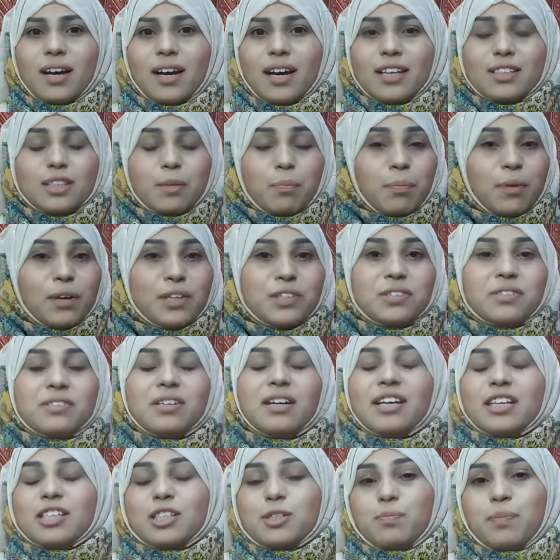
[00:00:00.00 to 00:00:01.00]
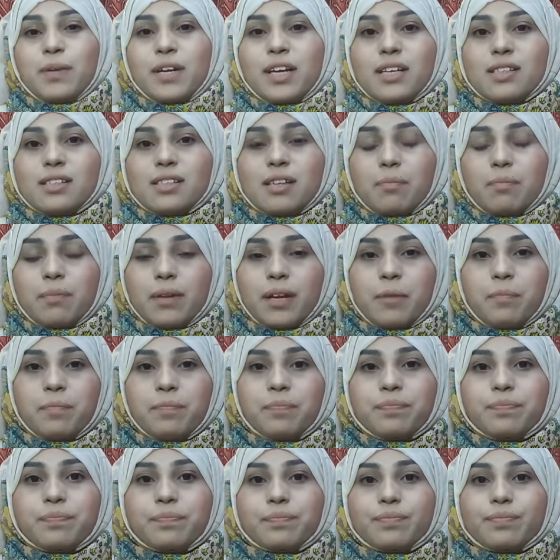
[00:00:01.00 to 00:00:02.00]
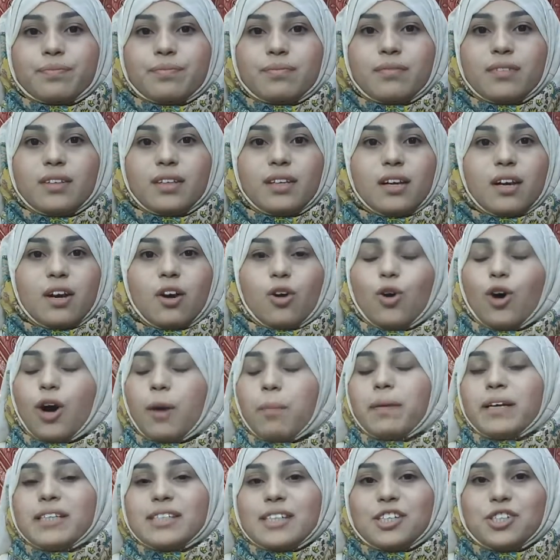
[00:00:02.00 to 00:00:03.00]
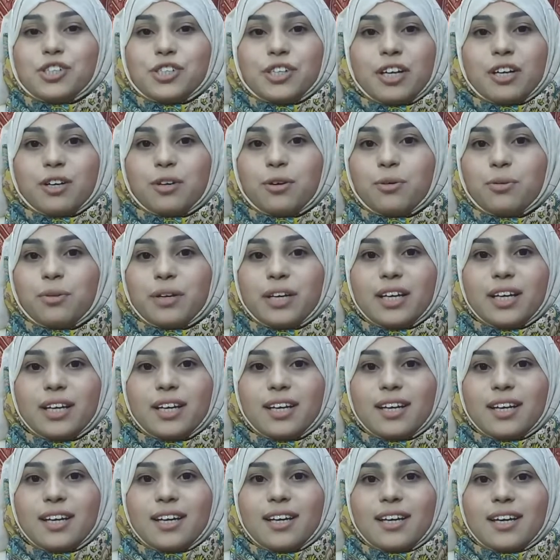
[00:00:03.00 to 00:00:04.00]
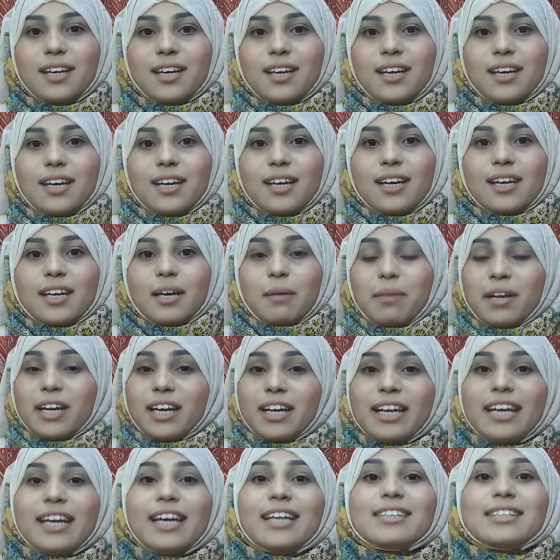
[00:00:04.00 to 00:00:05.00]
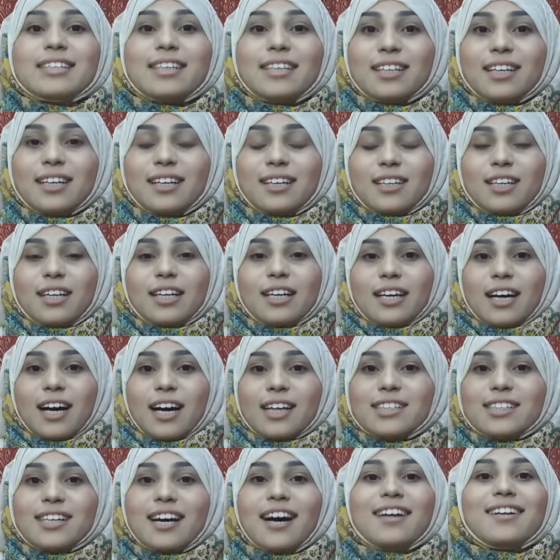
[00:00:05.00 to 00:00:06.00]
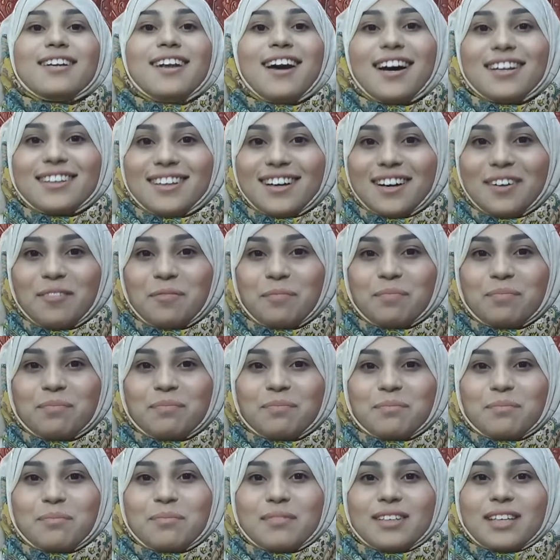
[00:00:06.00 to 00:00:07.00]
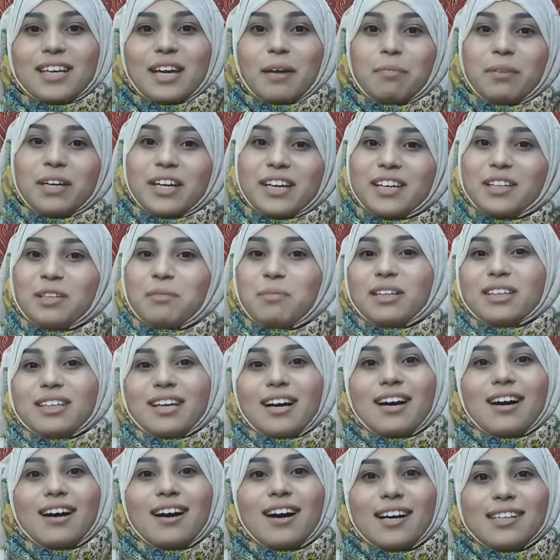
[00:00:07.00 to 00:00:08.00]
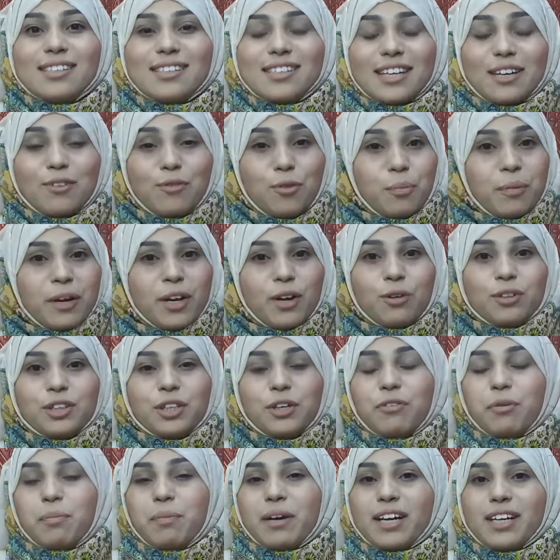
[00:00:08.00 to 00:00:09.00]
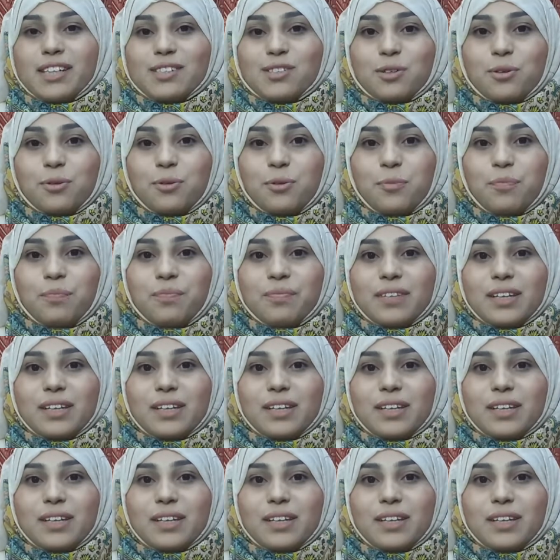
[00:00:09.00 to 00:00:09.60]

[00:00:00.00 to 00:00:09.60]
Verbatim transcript: एज अ पर्सनल एक्सपीरियंस अपने को आपके साथ शेयर करूँगी कि मेरे लिए इस कदर आसान ना था कि अपनी खदमत का आगाज़ एक वुमेन होते हुए मैं कर सकूँ